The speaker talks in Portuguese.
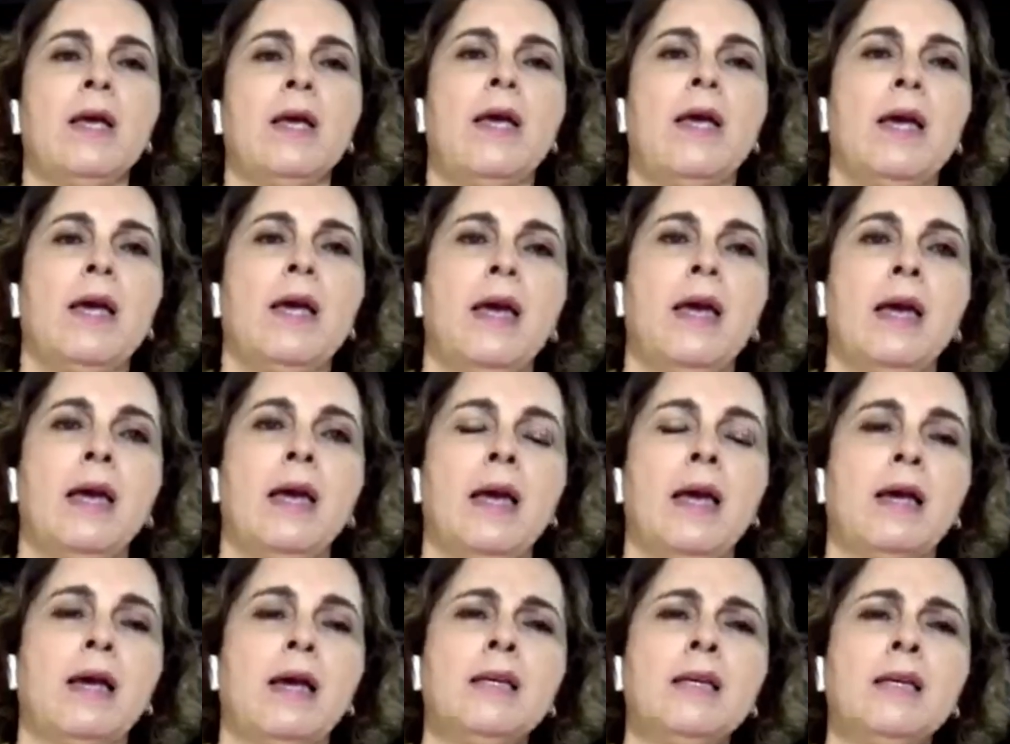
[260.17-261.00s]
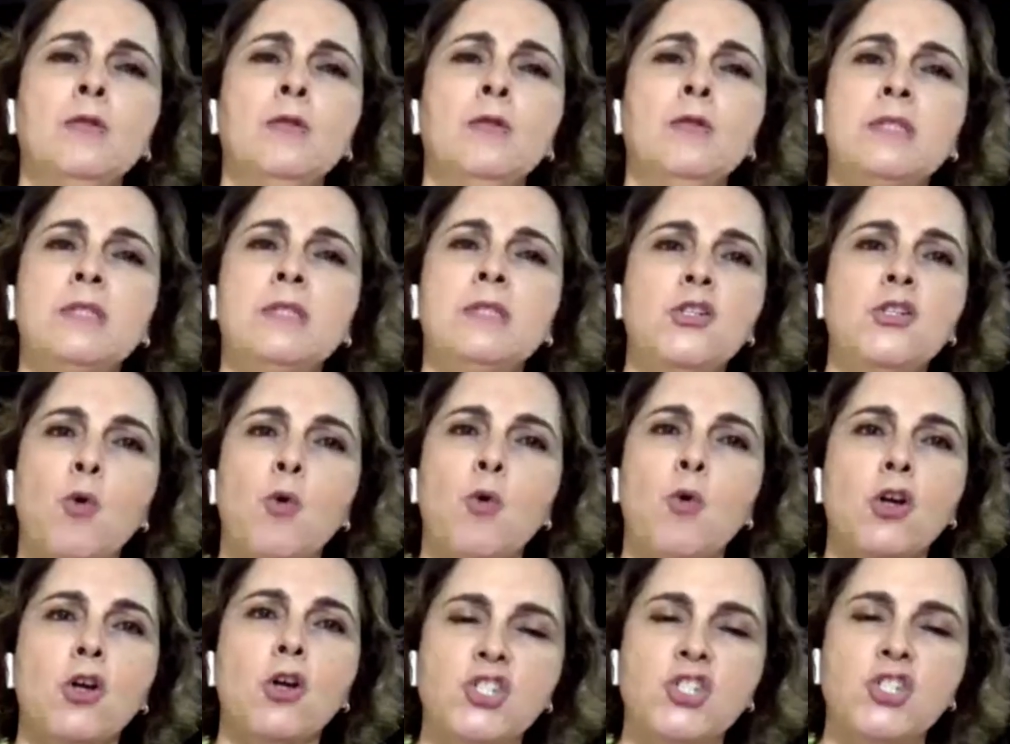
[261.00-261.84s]
é, que não
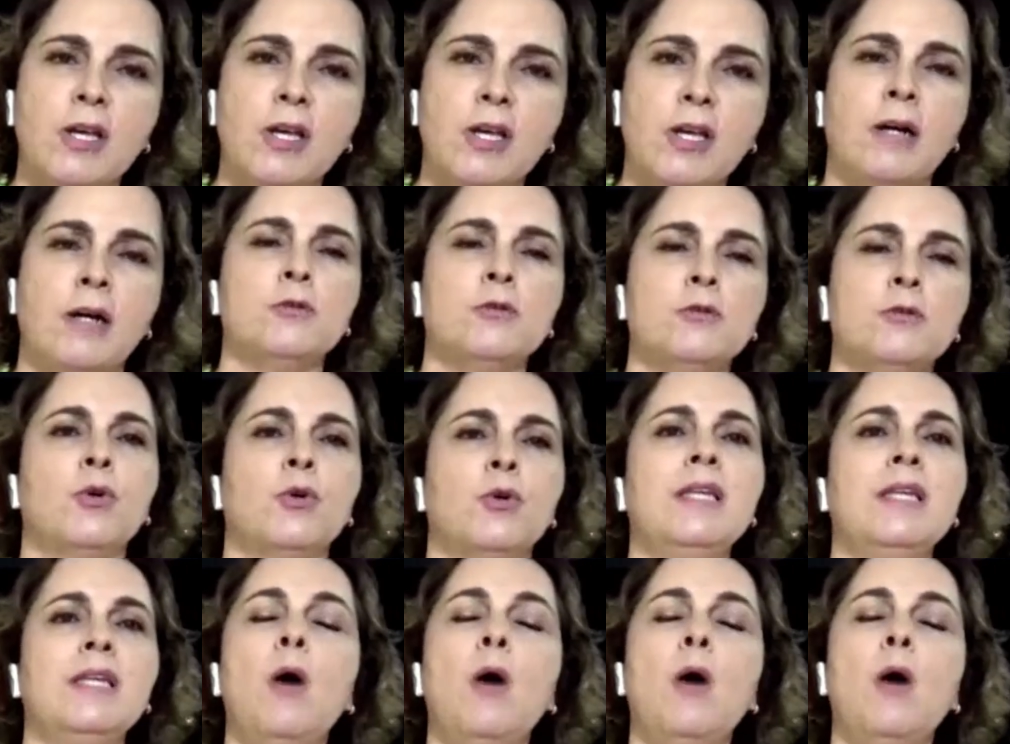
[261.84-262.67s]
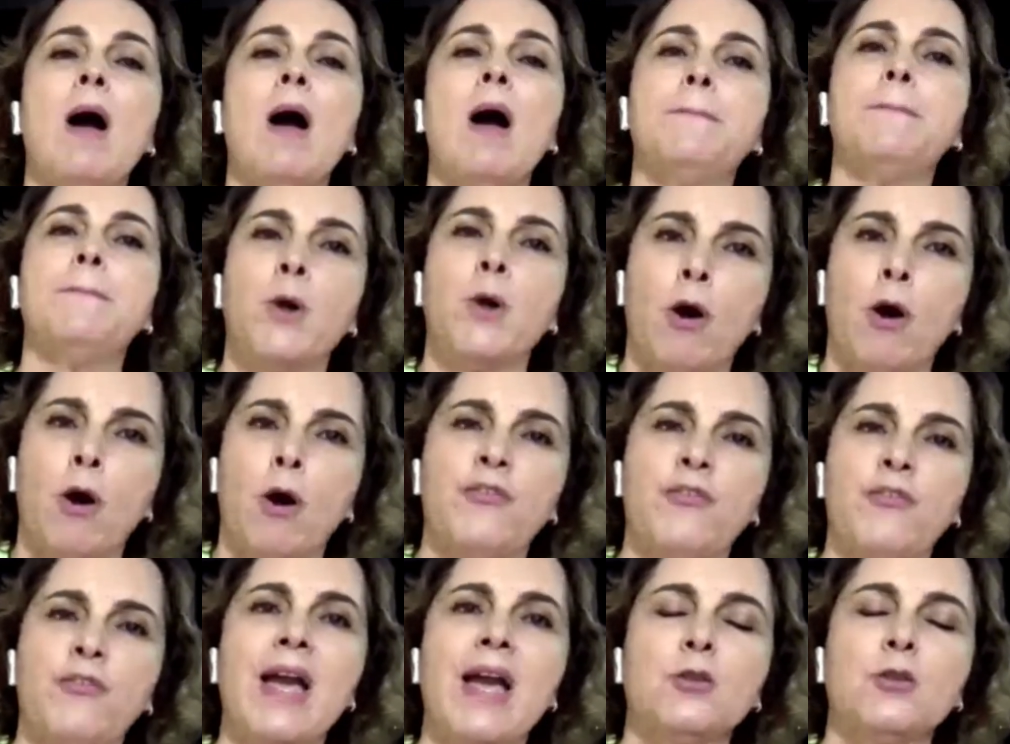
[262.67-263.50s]
estejam gostando, que não
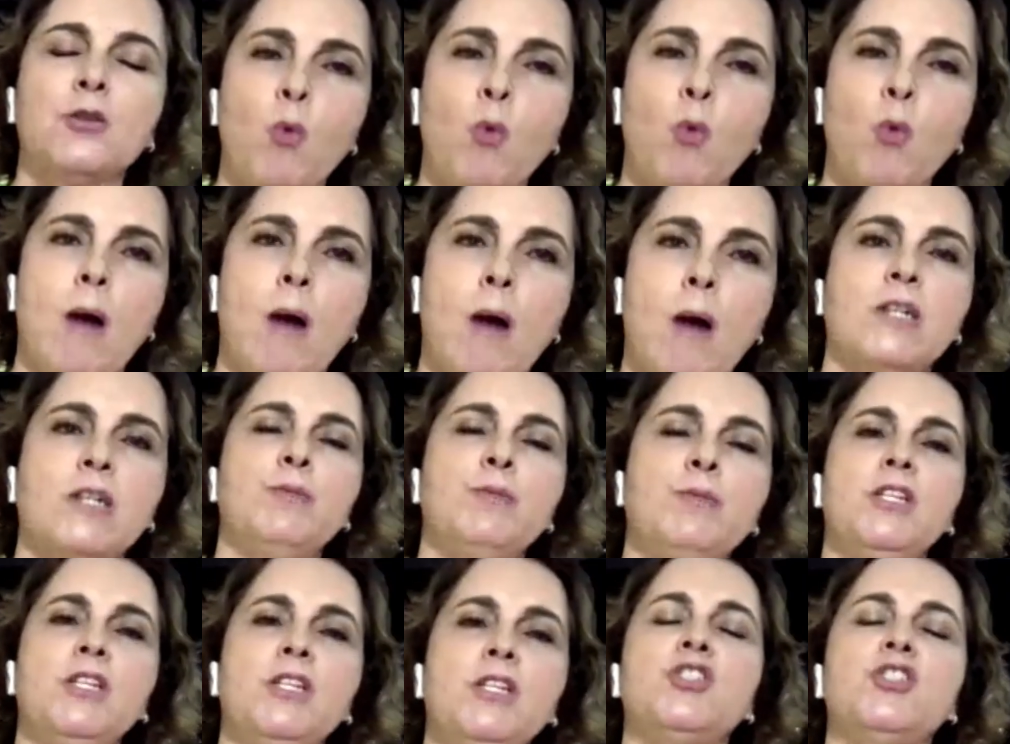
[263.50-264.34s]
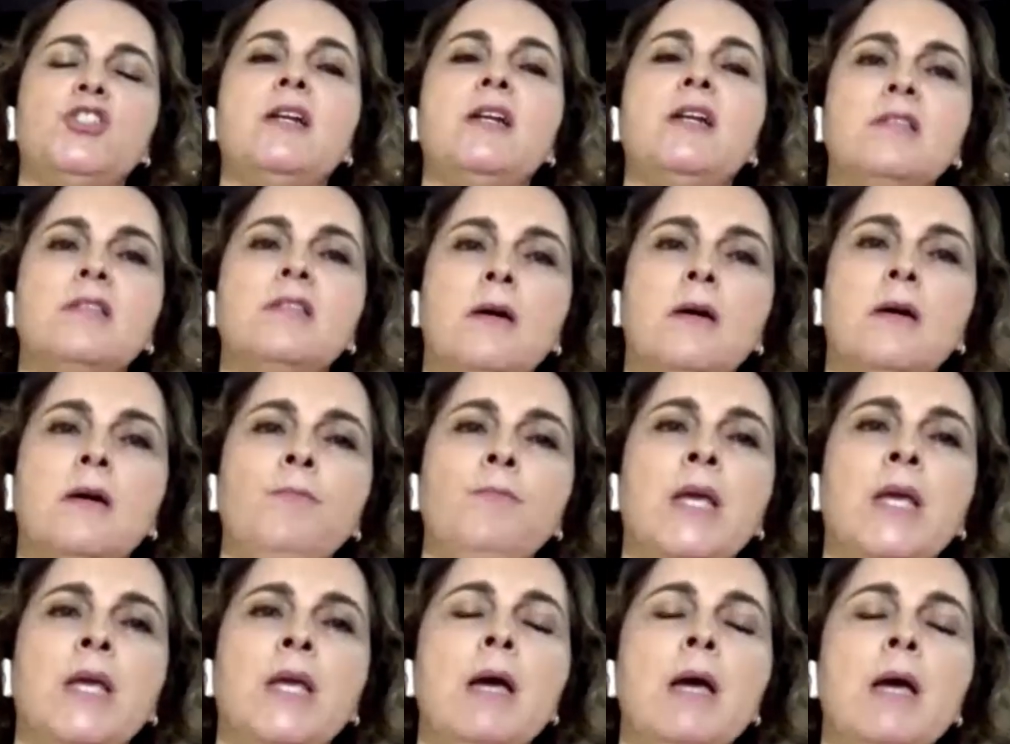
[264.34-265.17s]
aprovem a atual
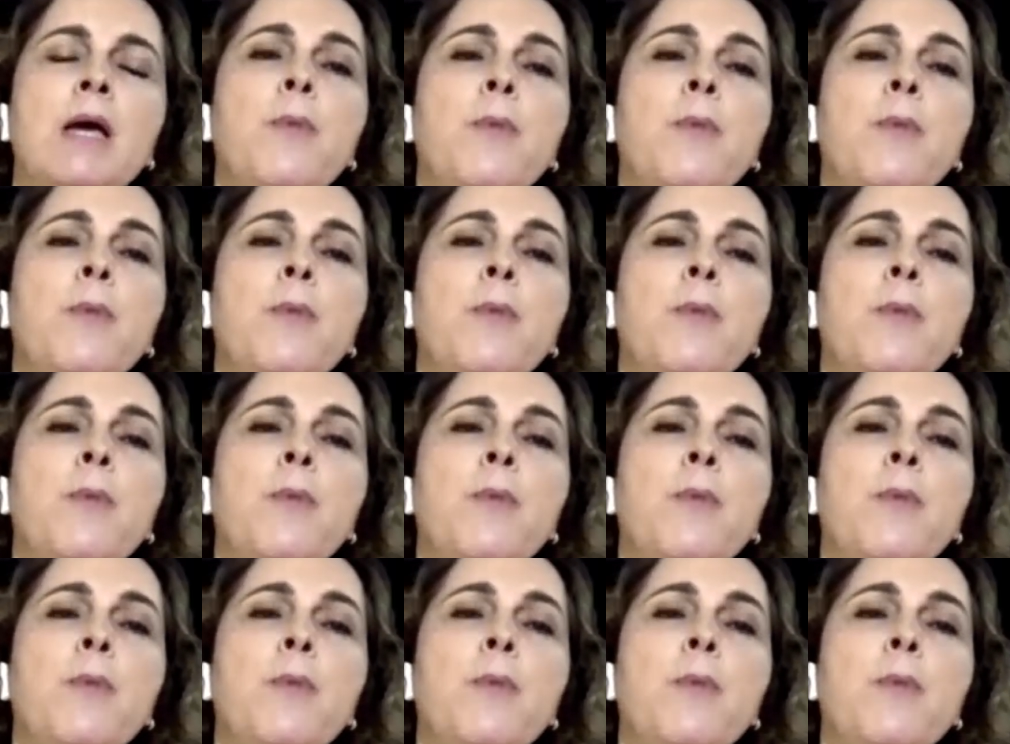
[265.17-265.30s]
administração,